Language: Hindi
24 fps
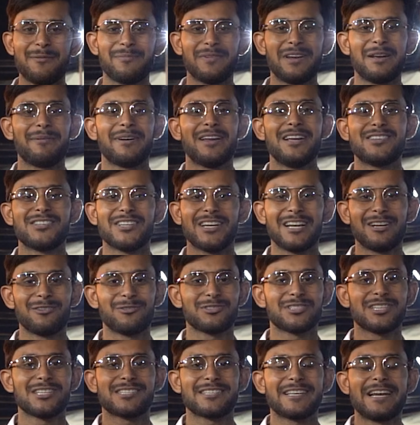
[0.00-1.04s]
आपने हमारे चैनल
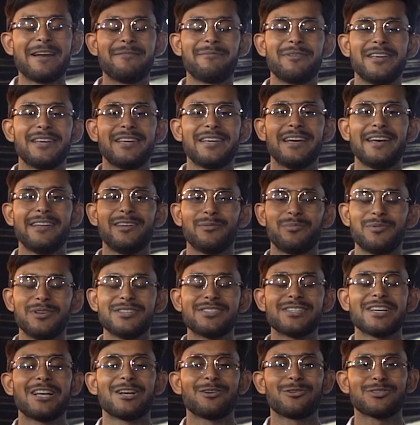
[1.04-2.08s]
को सब्सक्राइब नहीं किया है तो
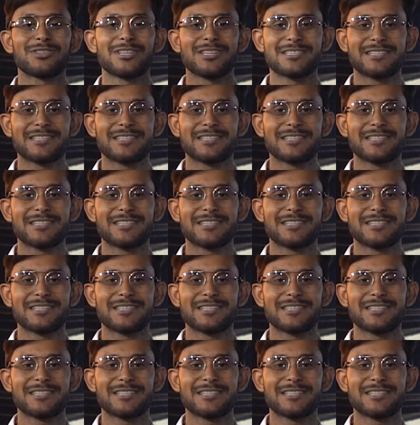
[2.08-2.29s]
प्लीज़ चैनल को